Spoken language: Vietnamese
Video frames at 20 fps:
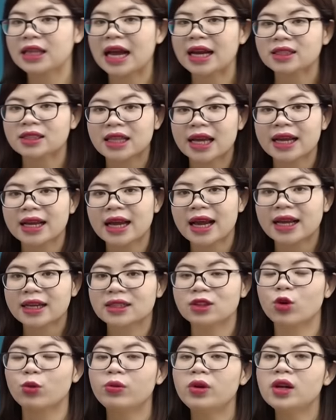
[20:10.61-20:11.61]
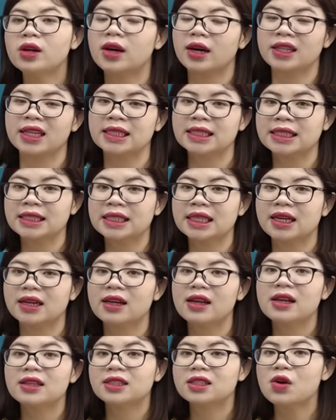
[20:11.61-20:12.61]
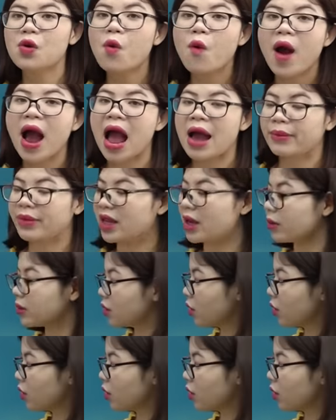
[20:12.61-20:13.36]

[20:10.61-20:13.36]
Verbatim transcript: hai tay hay đốm lửa là gì nhỉ chữ hỏa mình học